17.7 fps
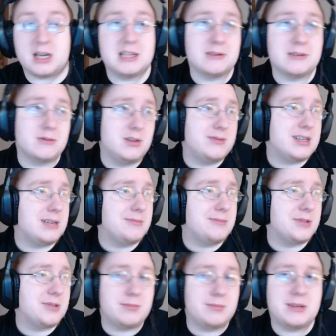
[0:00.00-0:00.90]
Galerol
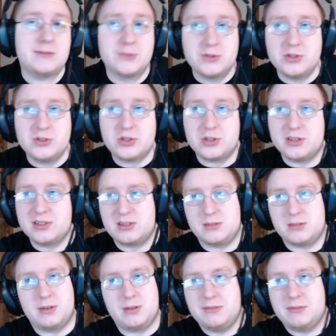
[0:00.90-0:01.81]
wäre immer noch mein Wunsch,
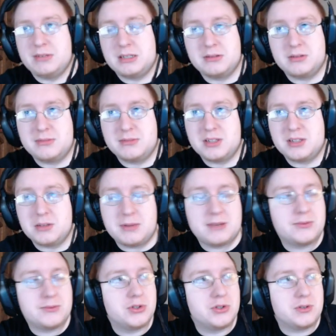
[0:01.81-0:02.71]
Oysterbobber wäre immer noch
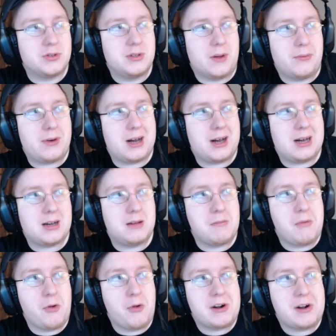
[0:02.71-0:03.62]
mein Wunsch, ohne
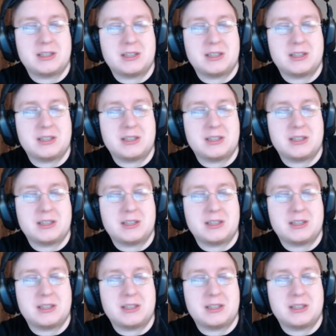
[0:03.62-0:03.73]
Frage,